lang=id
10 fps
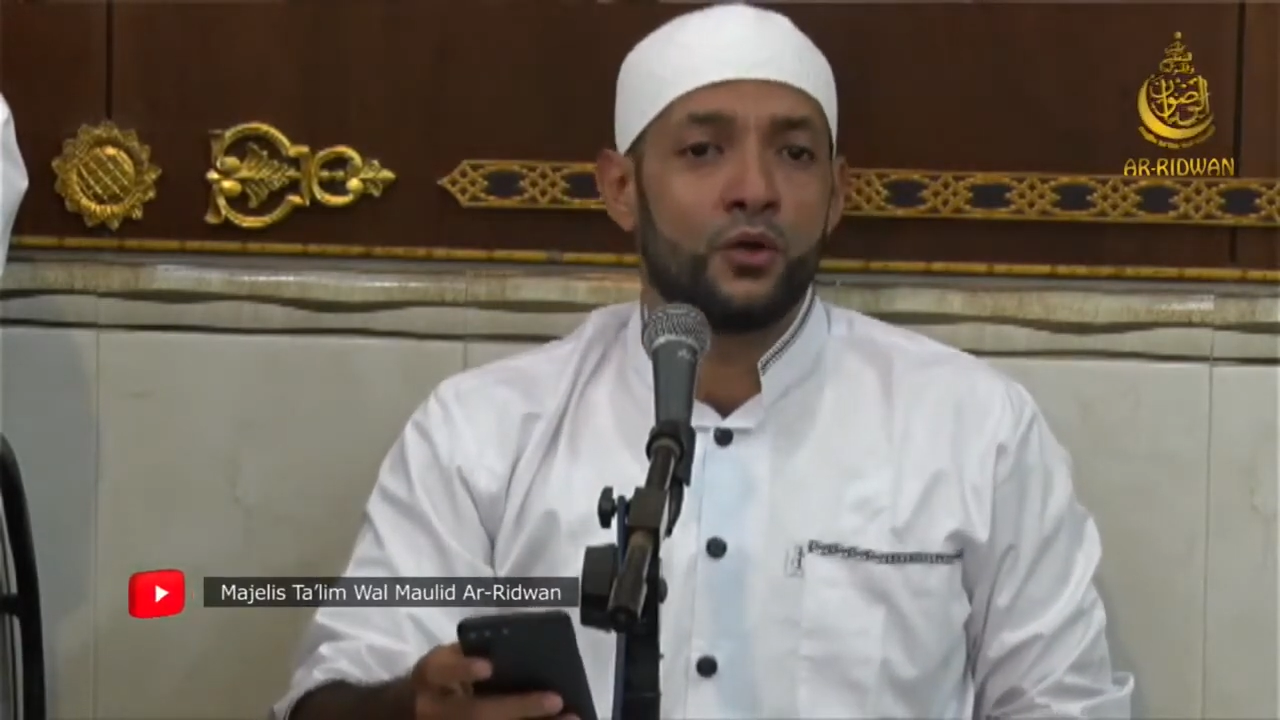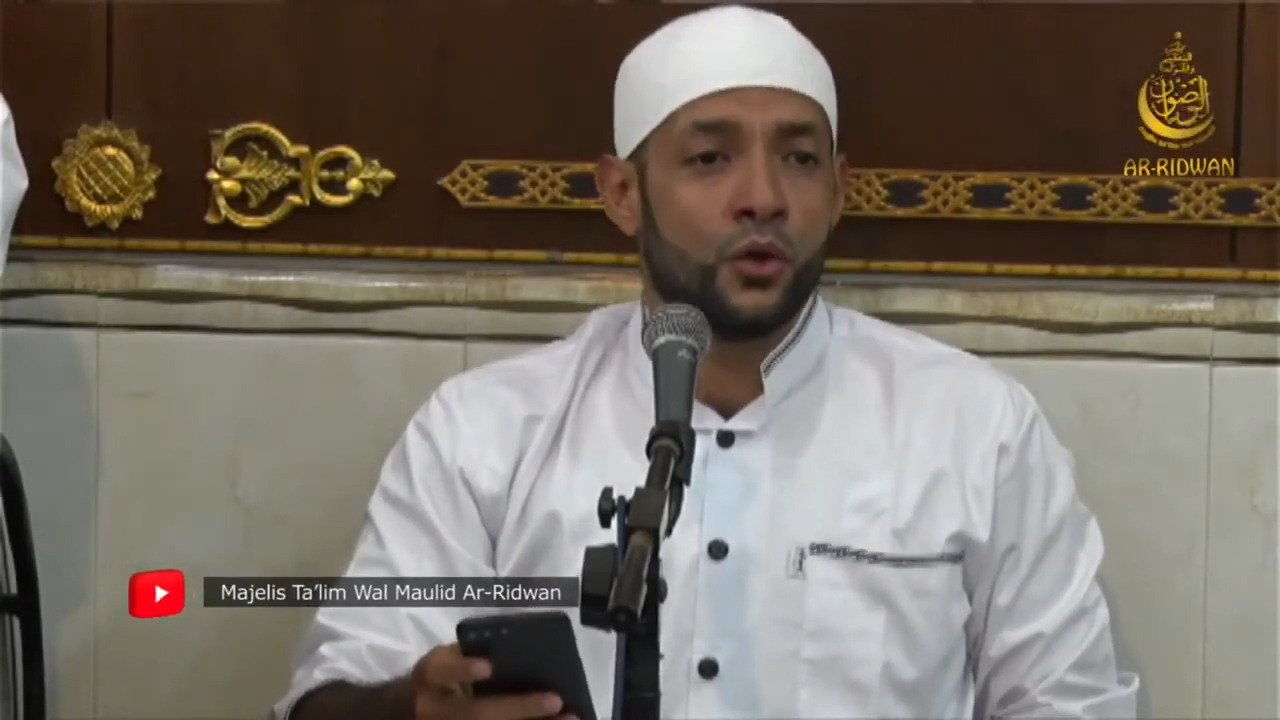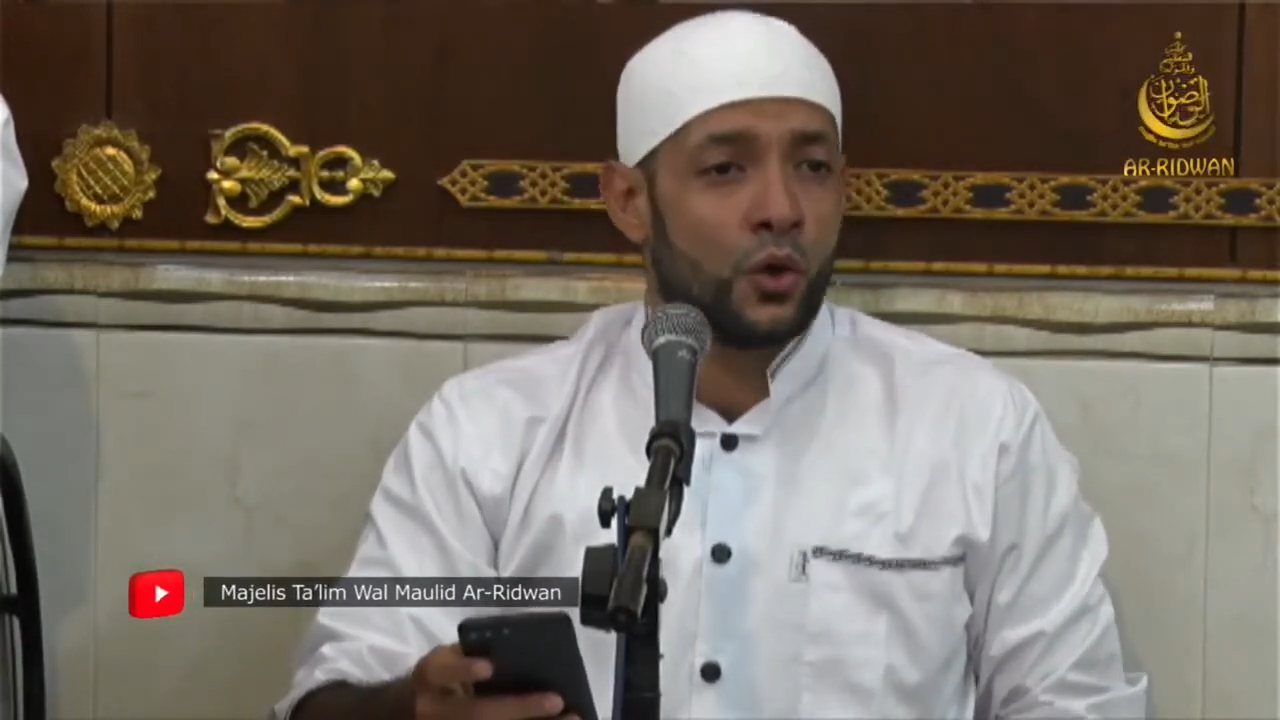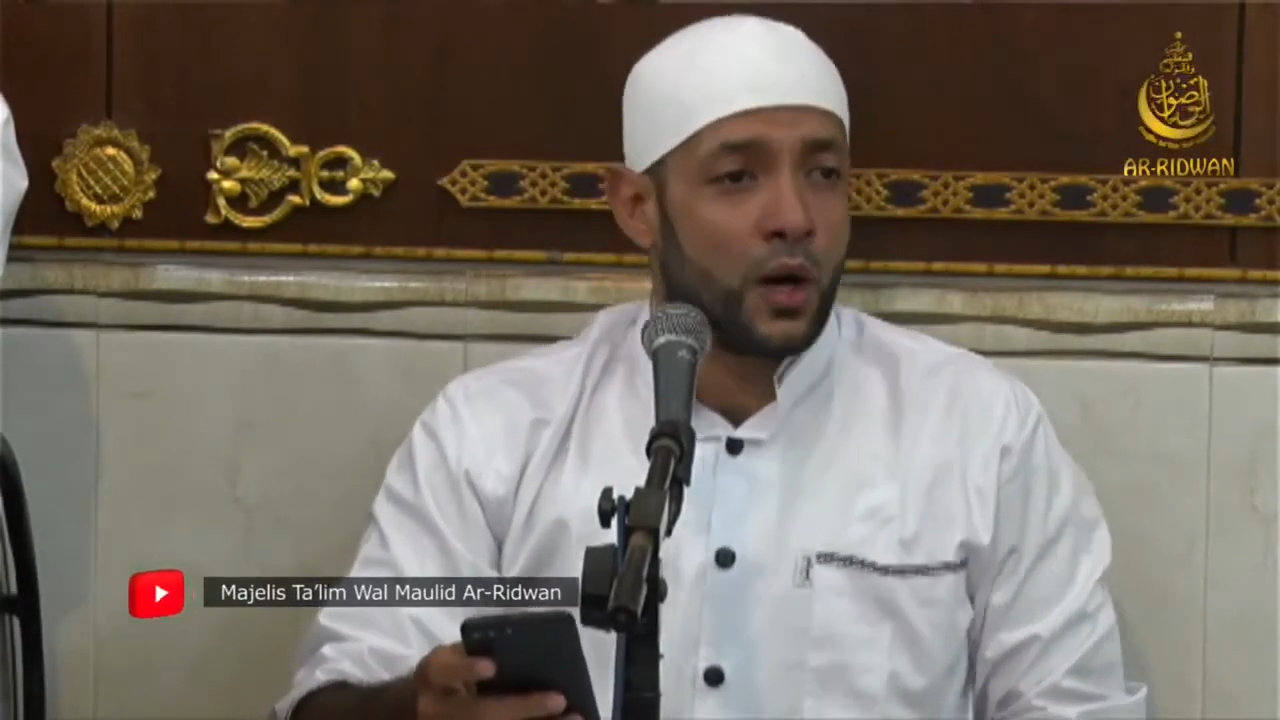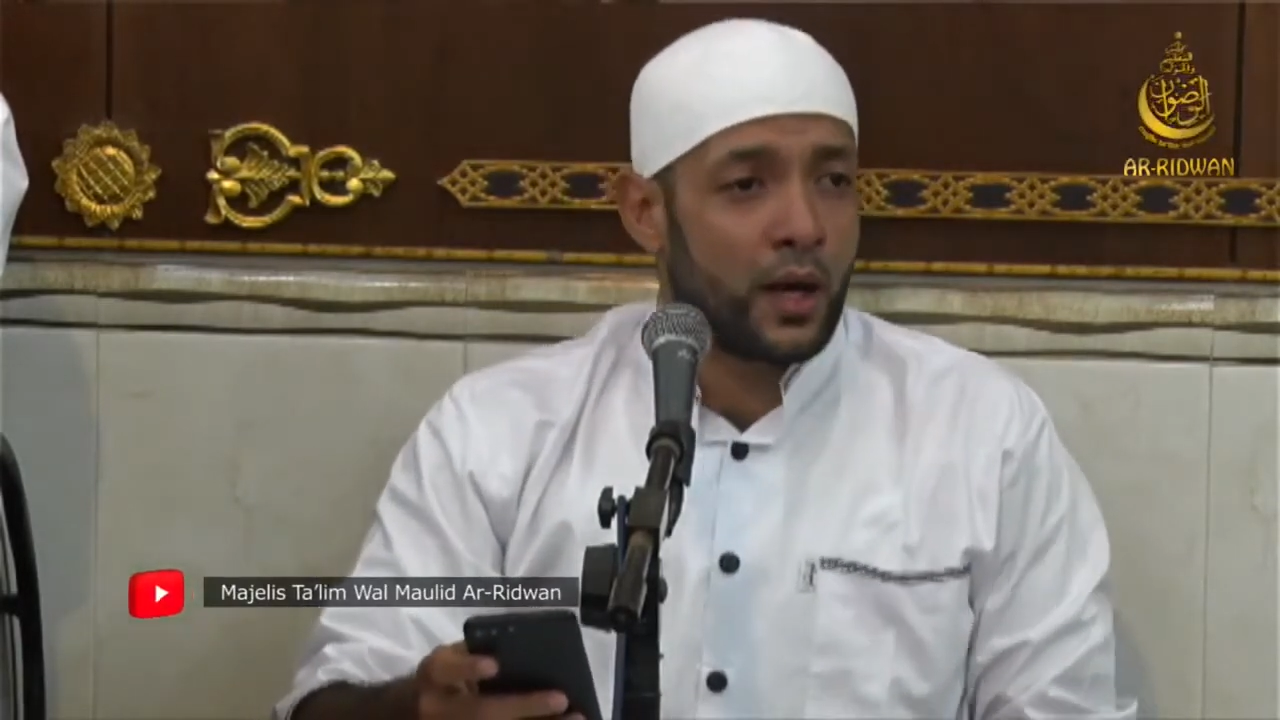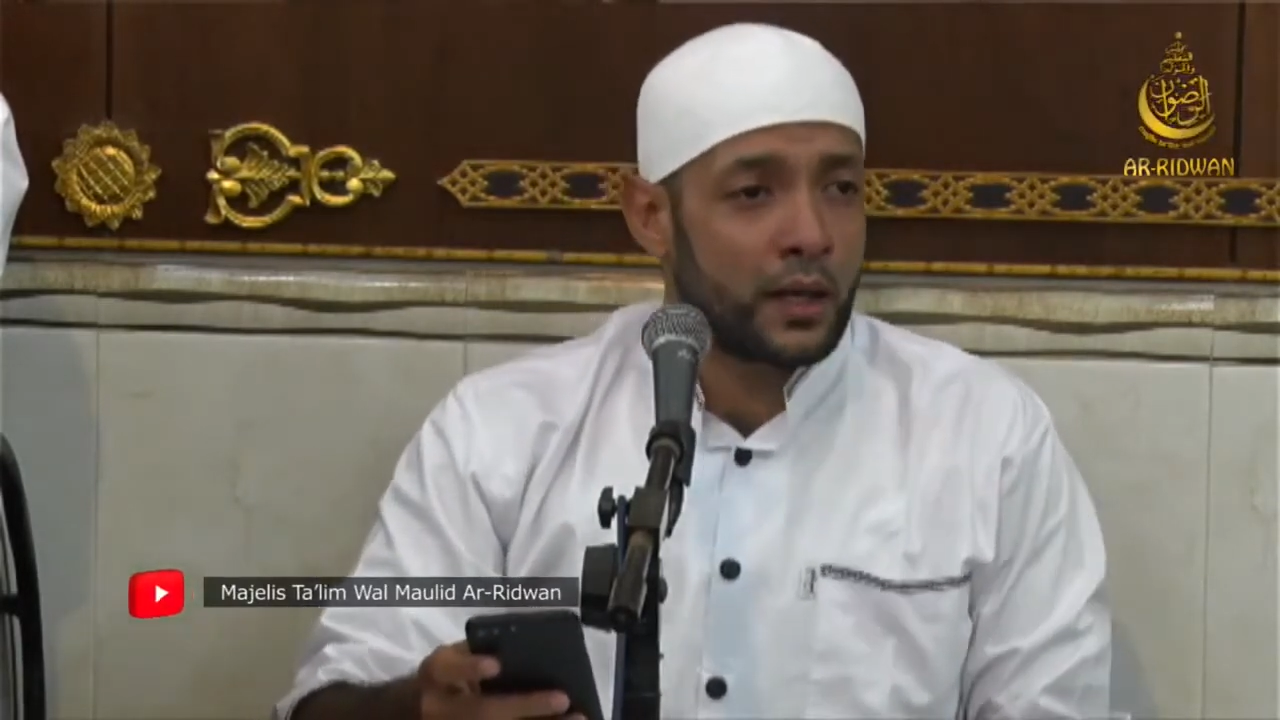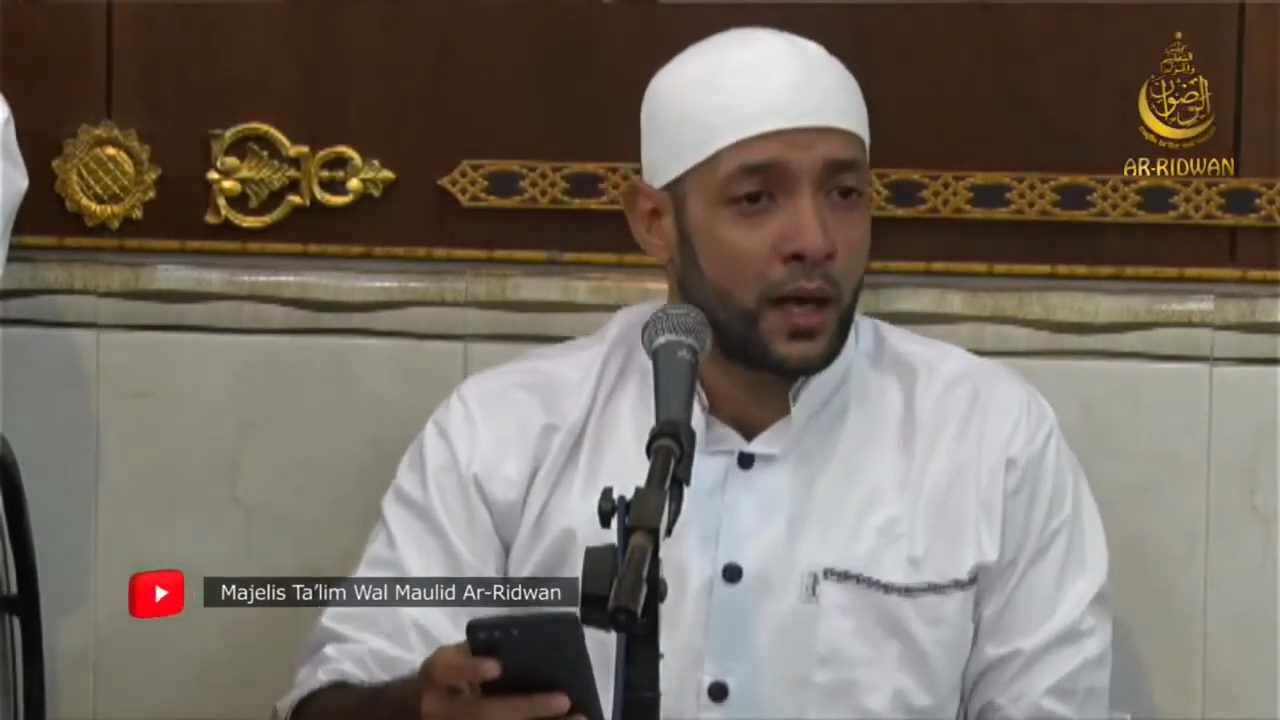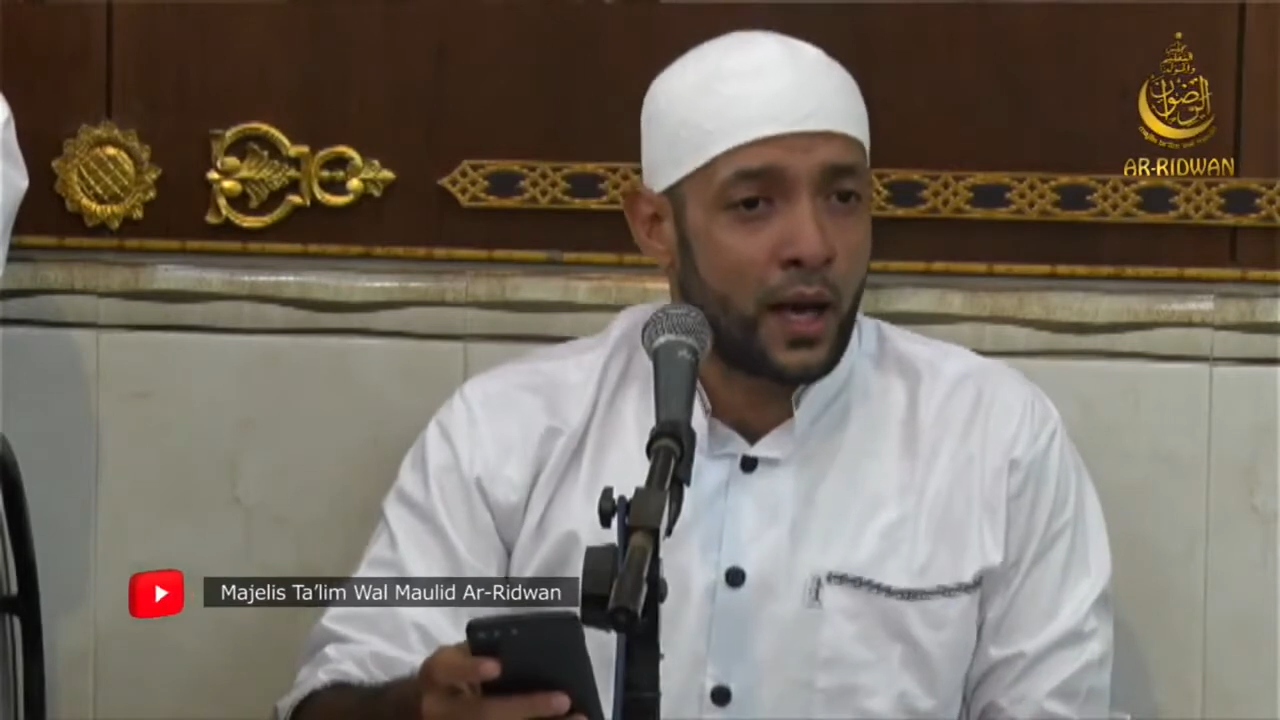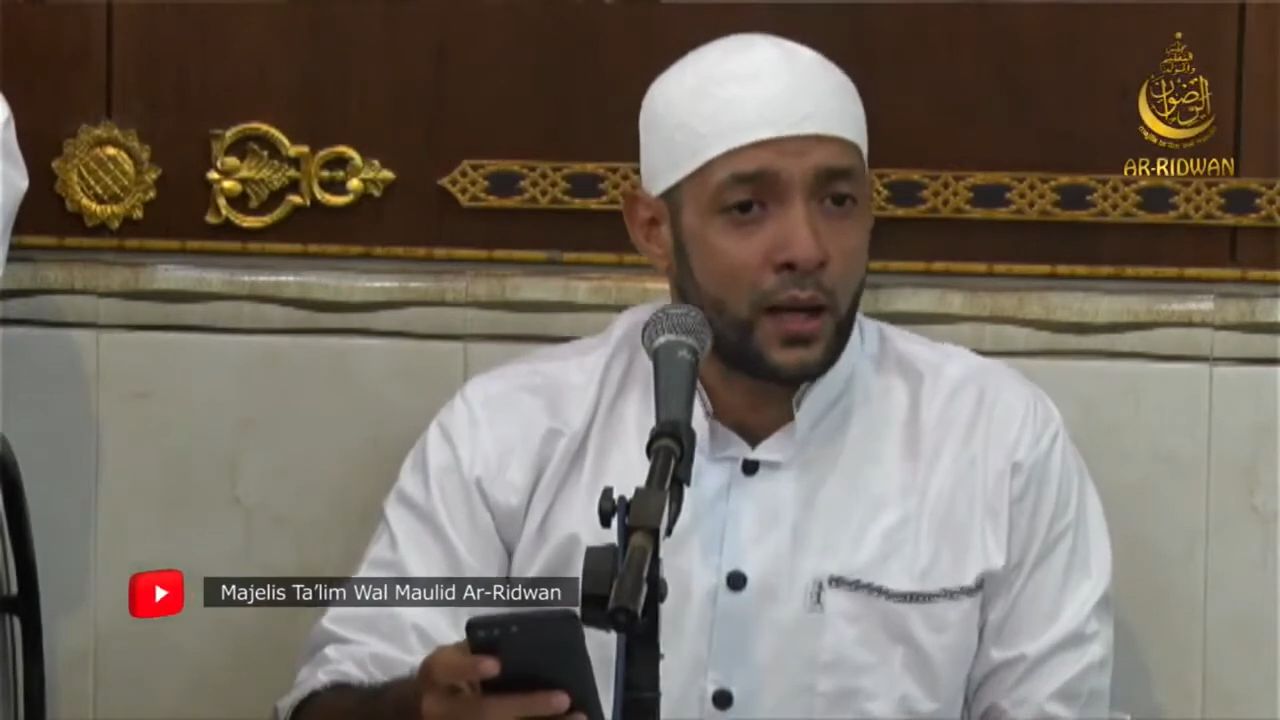doa yang